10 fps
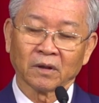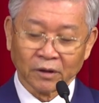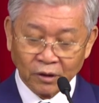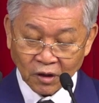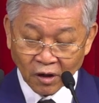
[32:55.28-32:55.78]

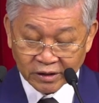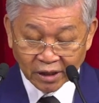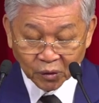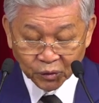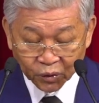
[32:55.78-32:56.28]
thưa con
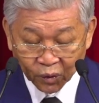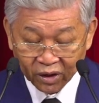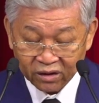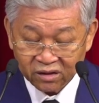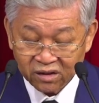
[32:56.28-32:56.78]
dân của chúa
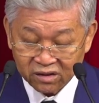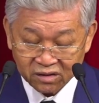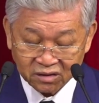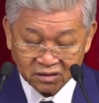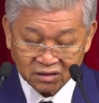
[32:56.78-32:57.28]

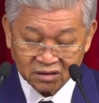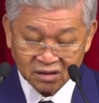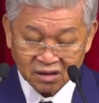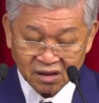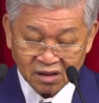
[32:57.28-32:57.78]

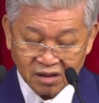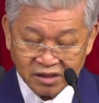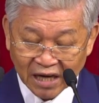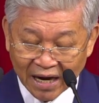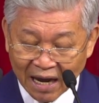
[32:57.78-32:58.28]

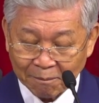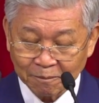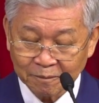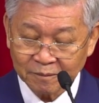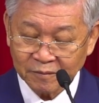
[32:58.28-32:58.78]
sai lầm
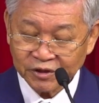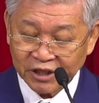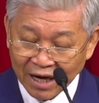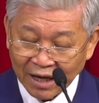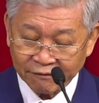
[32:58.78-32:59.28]

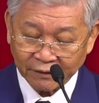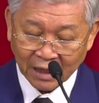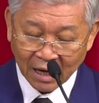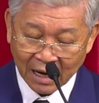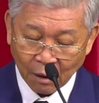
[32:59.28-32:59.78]
sai lệch về
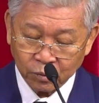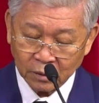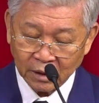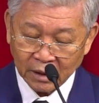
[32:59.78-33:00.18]
thần học